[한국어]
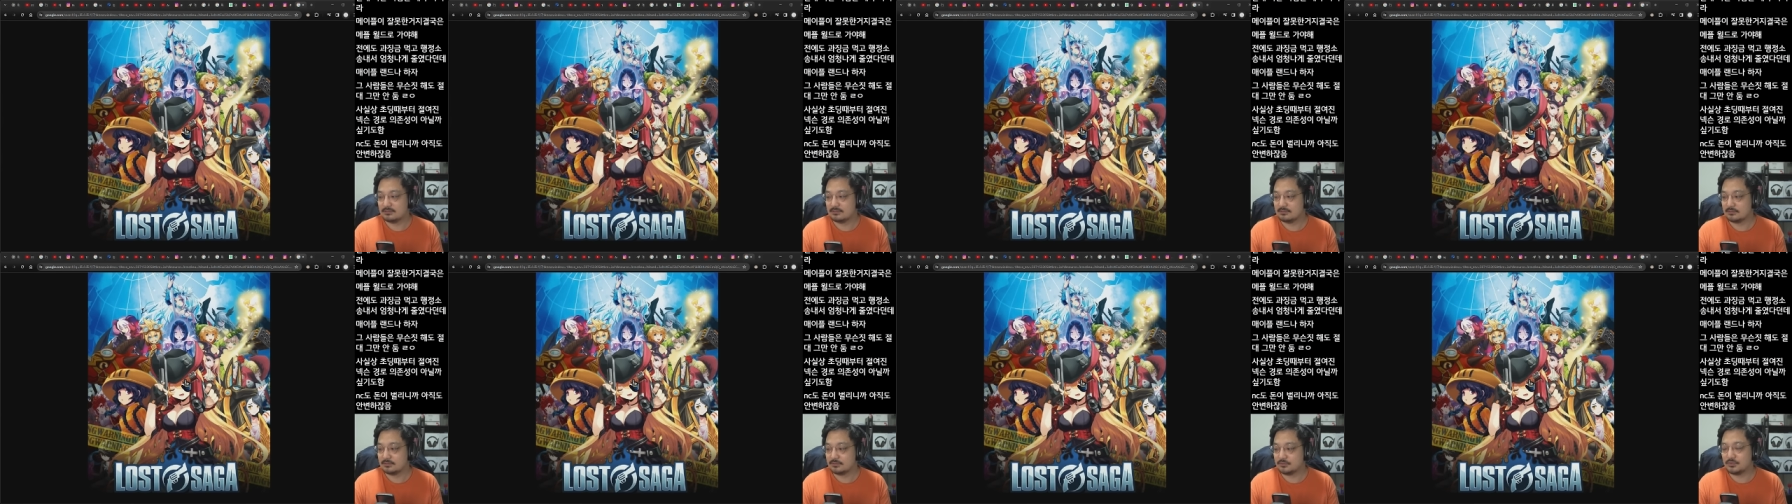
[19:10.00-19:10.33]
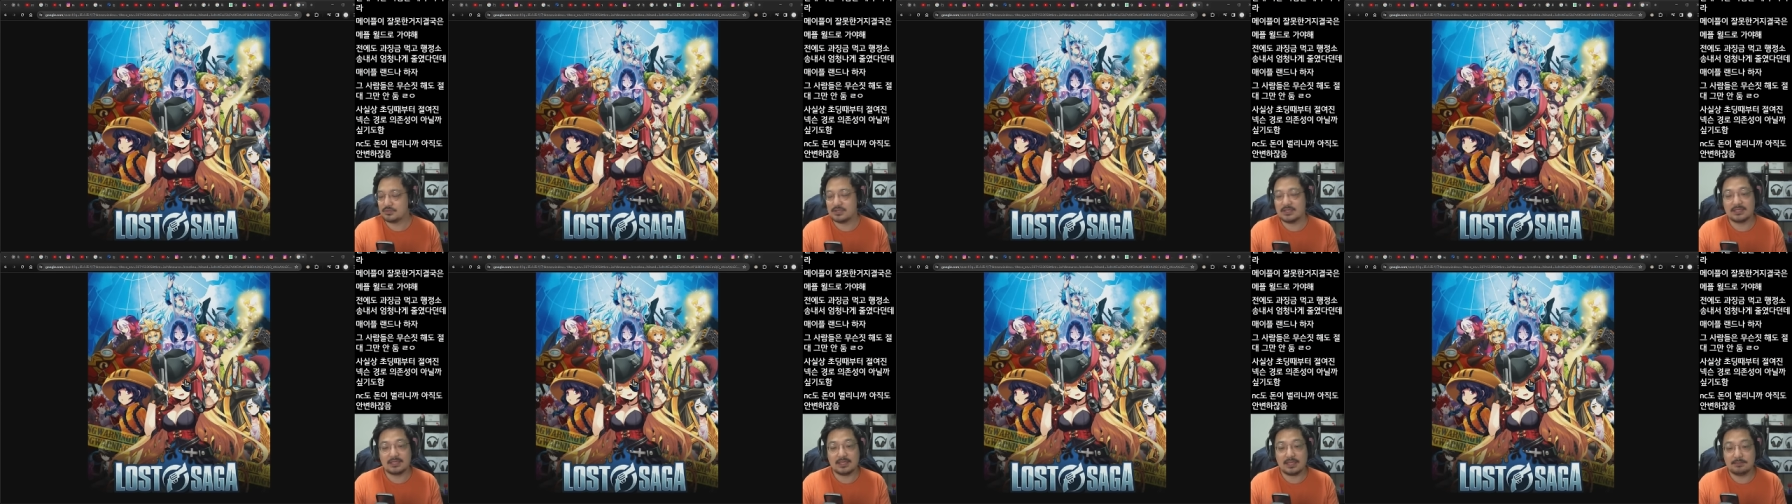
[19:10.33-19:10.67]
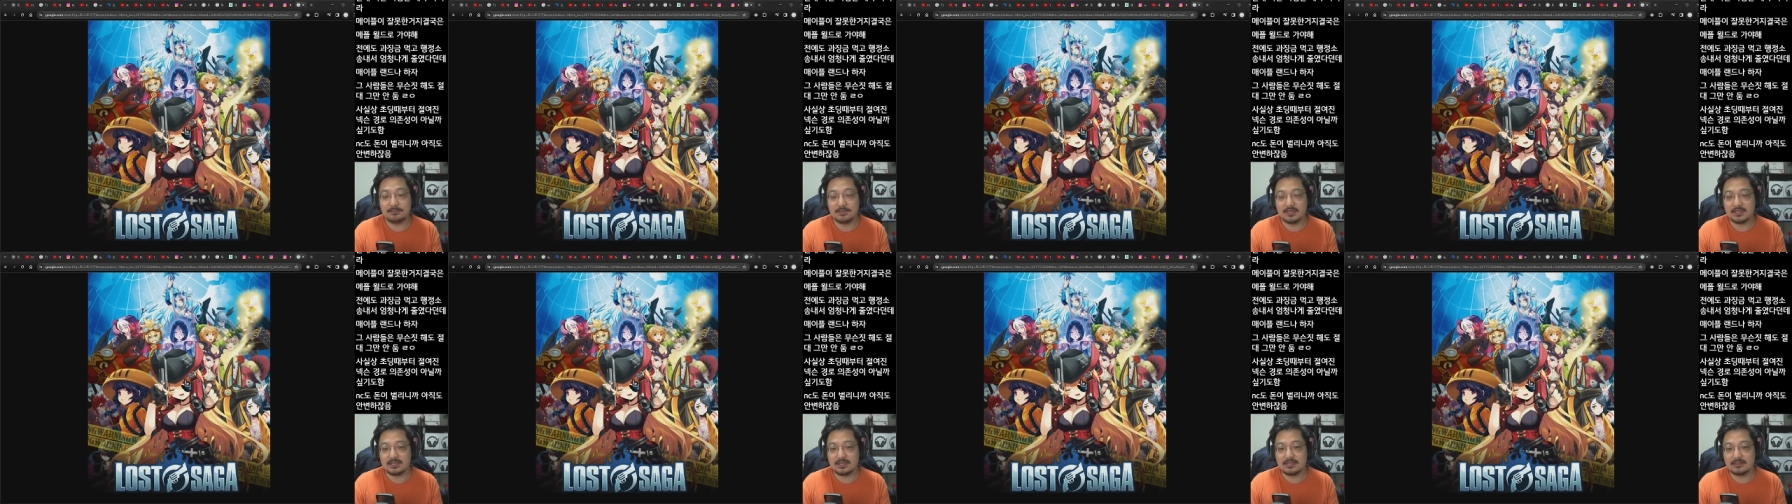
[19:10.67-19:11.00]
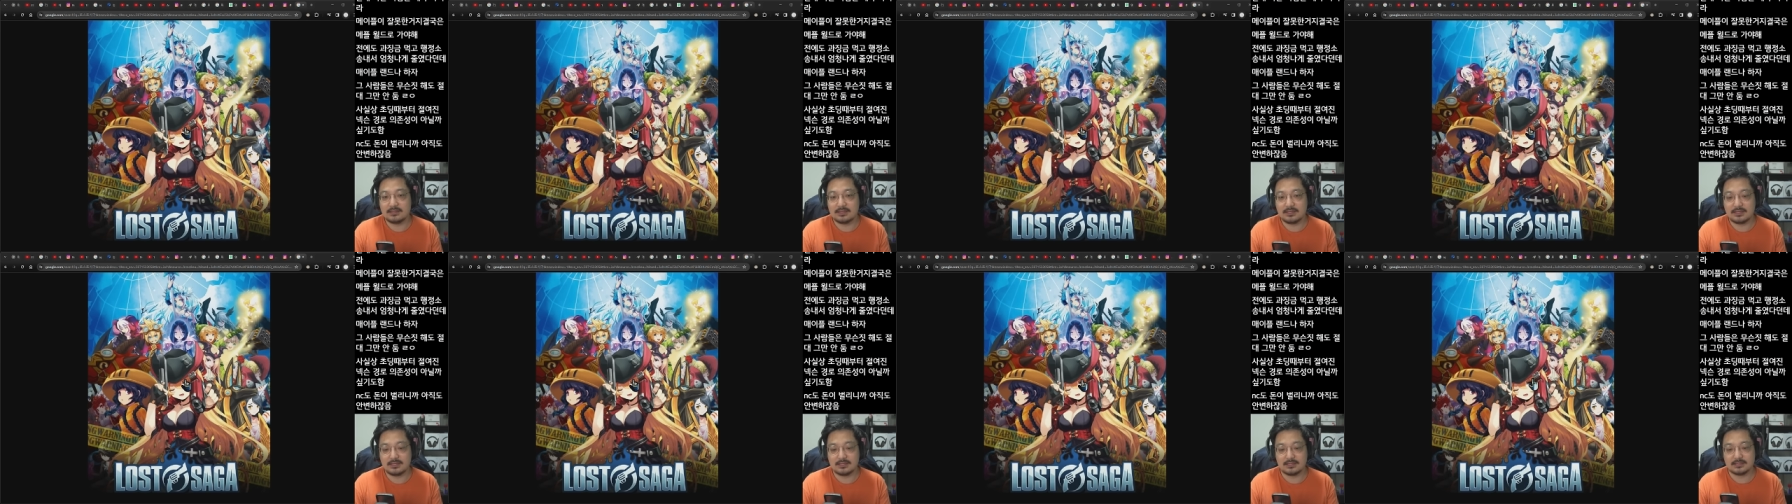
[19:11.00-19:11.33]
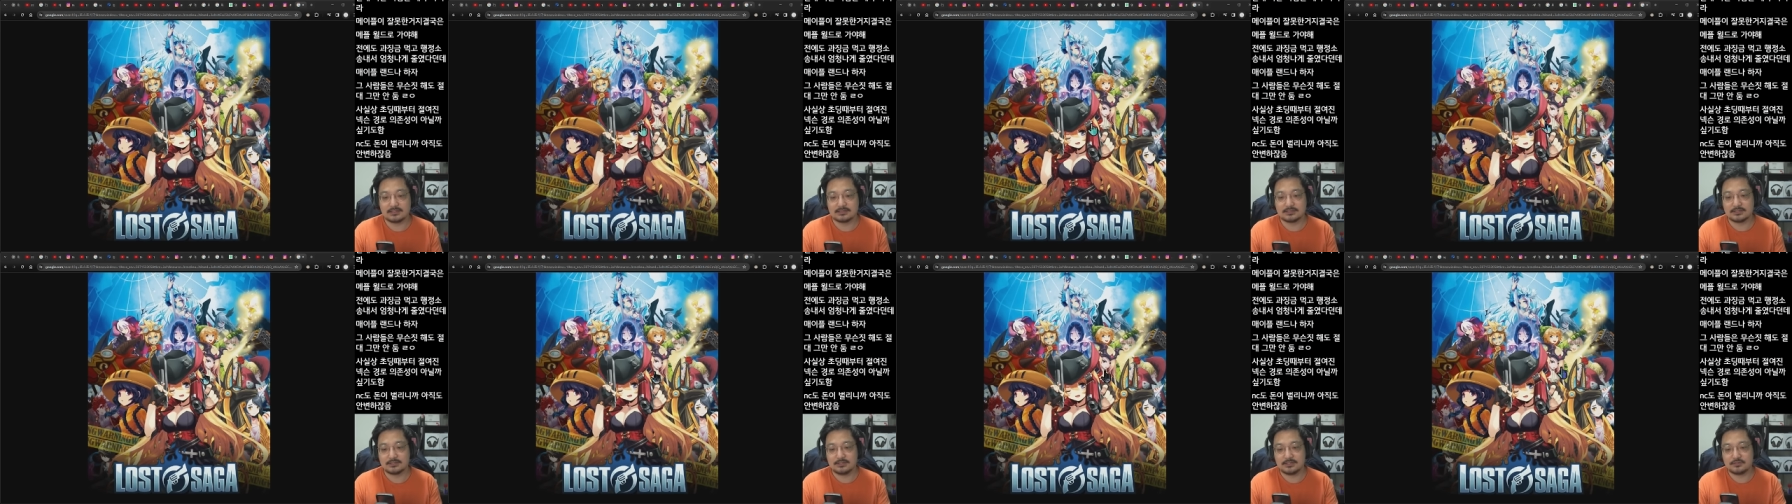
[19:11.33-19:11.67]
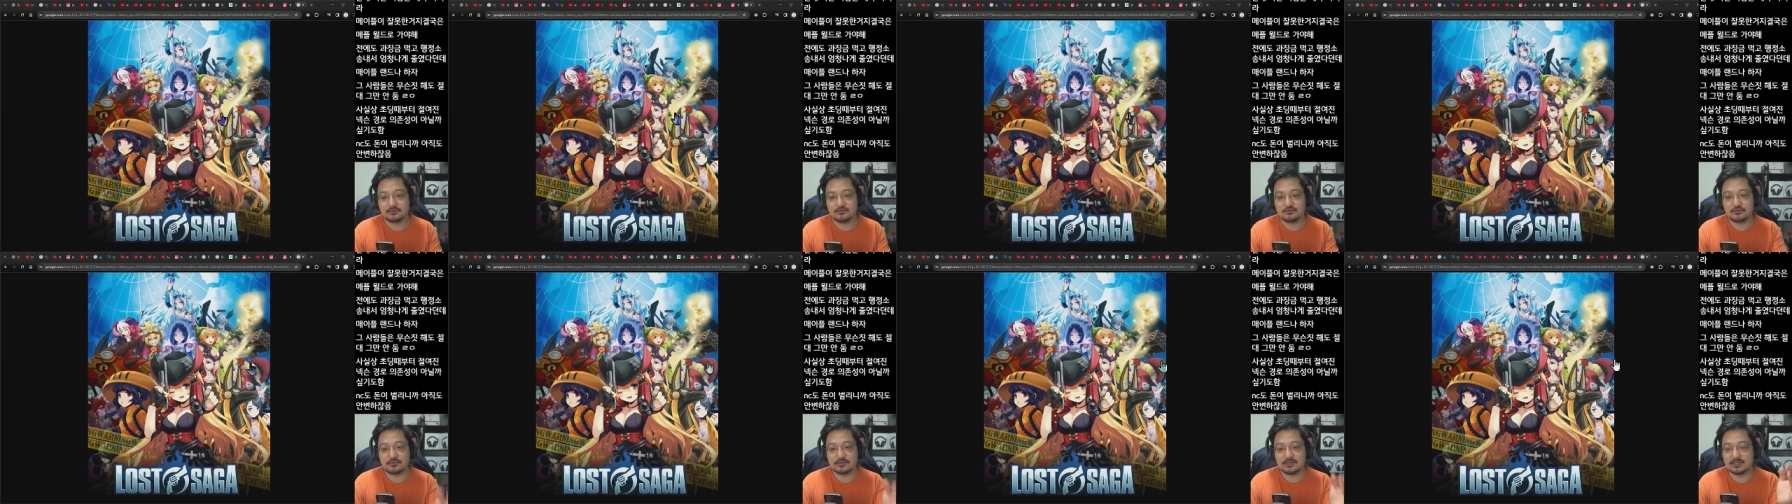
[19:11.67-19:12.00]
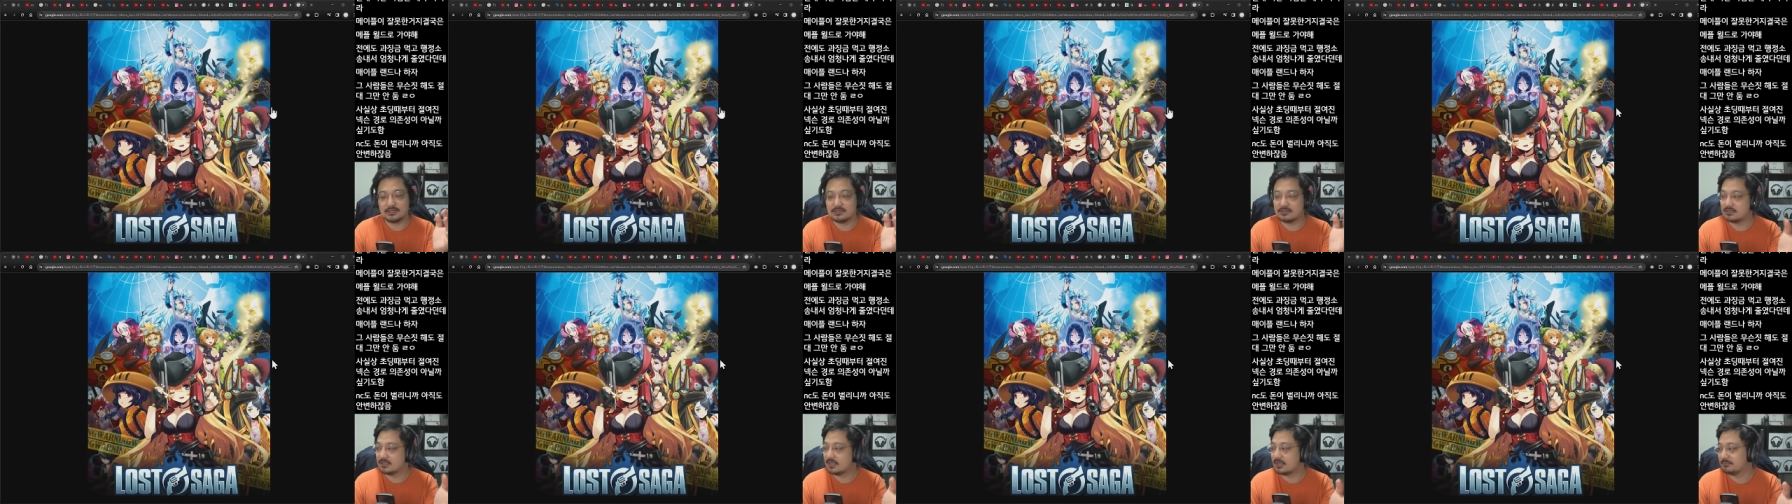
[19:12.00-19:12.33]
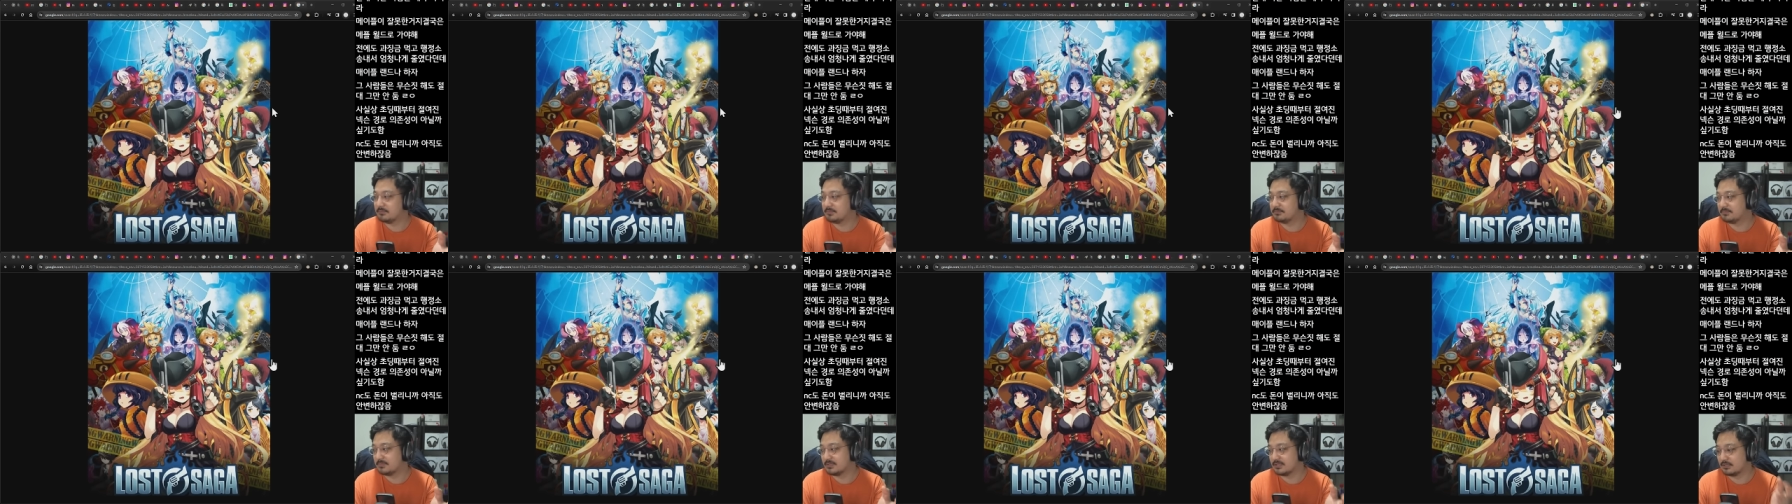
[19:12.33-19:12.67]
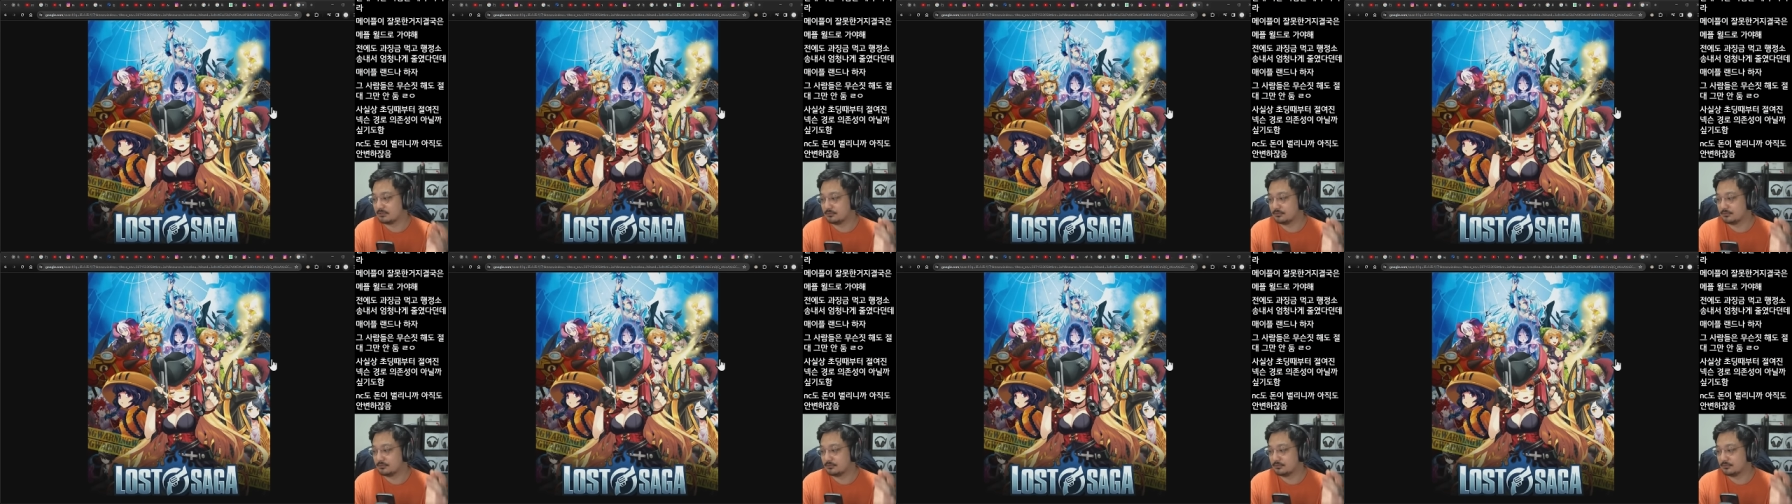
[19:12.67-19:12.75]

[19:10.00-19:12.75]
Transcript: 초딩 게임이긴 한데 저의 추억이 있는 게임입니다.